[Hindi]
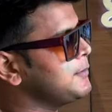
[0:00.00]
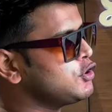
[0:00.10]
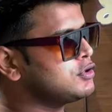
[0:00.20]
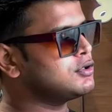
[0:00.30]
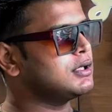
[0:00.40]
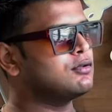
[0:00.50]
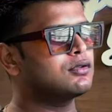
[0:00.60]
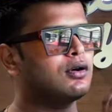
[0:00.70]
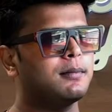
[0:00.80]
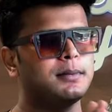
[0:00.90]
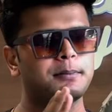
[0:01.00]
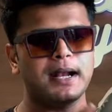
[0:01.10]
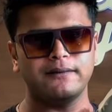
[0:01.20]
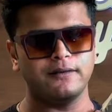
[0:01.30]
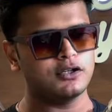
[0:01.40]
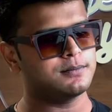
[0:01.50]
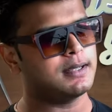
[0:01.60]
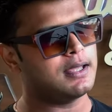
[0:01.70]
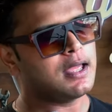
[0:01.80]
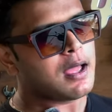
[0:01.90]
जो जो है दोस्तों अभी मैट फिनिश में
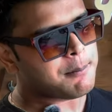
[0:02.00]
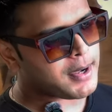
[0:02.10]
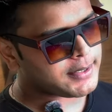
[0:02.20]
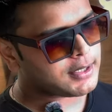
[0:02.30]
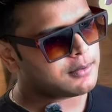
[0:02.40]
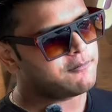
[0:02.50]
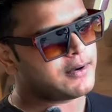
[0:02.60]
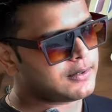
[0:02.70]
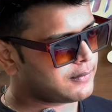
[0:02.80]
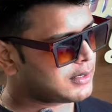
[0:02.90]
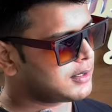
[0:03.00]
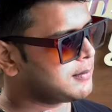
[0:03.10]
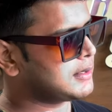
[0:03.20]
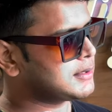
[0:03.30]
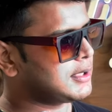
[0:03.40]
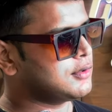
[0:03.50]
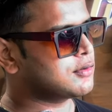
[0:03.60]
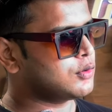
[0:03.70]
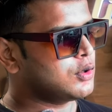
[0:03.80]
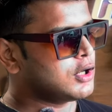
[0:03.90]
है बाकी अगर हम वेंट वगैरह की बात करें
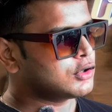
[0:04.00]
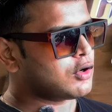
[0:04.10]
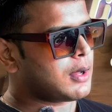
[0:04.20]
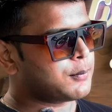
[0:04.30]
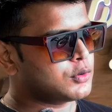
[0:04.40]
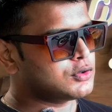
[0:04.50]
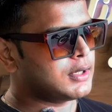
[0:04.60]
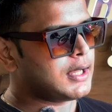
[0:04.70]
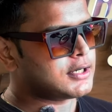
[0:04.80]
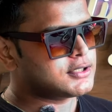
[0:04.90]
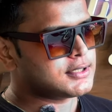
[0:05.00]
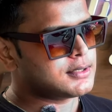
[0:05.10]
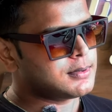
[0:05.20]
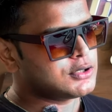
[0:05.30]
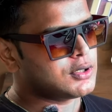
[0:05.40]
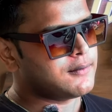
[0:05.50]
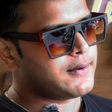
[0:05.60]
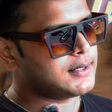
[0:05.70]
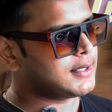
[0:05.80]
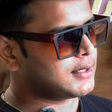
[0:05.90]
दोस्तों तो आपको जो है एडजस्टेबल जो है
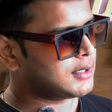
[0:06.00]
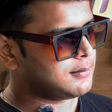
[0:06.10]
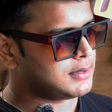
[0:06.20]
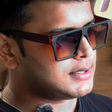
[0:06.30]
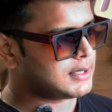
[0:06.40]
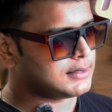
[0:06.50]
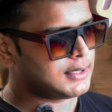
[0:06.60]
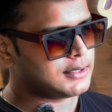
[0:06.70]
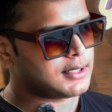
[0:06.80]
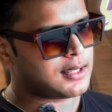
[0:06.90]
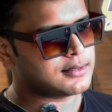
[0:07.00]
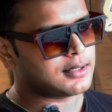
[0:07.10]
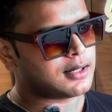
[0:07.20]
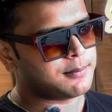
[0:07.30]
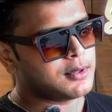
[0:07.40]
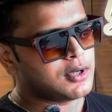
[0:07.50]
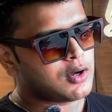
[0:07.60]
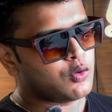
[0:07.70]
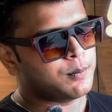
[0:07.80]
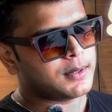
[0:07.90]
वेंट देखने के लिए मिल जाते हैं यहाँ से अगर आप
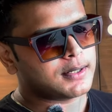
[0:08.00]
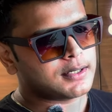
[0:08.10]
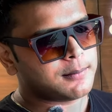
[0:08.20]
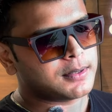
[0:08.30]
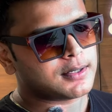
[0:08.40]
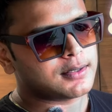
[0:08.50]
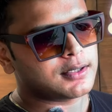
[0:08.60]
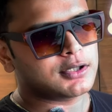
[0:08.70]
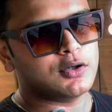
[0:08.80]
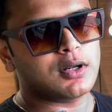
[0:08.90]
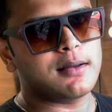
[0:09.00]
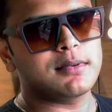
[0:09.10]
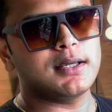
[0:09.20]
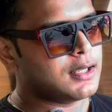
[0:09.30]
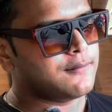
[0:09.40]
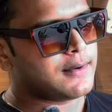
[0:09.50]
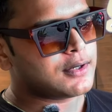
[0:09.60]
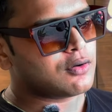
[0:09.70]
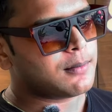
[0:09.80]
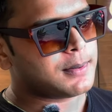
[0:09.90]
ऊपर या बंद कर सकते हो आराम से इन
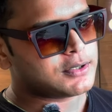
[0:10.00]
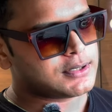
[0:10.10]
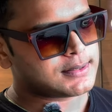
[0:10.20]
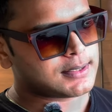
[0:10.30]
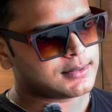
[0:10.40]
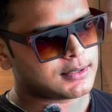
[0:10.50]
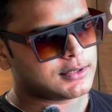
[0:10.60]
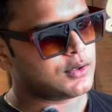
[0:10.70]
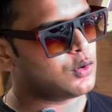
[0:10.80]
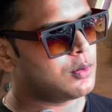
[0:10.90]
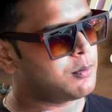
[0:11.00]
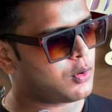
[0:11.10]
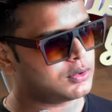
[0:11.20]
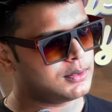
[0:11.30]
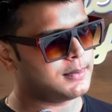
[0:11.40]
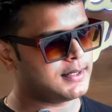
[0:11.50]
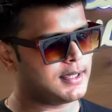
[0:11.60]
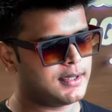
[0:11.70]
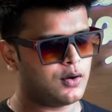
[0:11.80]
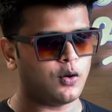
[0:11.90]
वेंट को आप एडजस्ट कर सकते हो बहुत ही बढ़िया
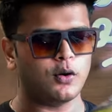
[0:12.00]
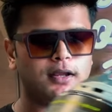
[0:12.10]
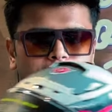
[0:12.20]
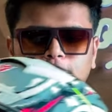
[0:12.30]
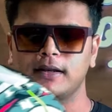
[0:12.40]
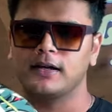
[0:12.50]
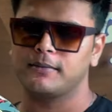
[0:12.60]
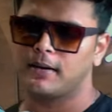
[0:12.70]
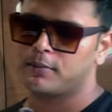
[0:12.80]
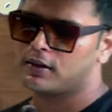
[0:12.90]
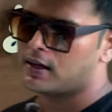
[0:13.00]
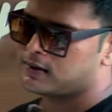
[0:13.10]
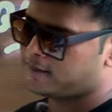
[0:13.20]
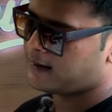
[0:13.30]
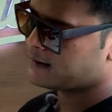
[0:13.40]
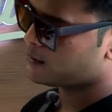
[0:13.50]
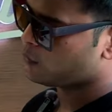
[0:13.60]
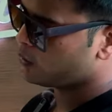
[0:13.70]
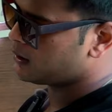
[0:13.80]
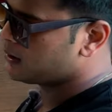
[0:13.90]
है और एक बार अगर मैं आपको यहाँ से वाइजर खोल कर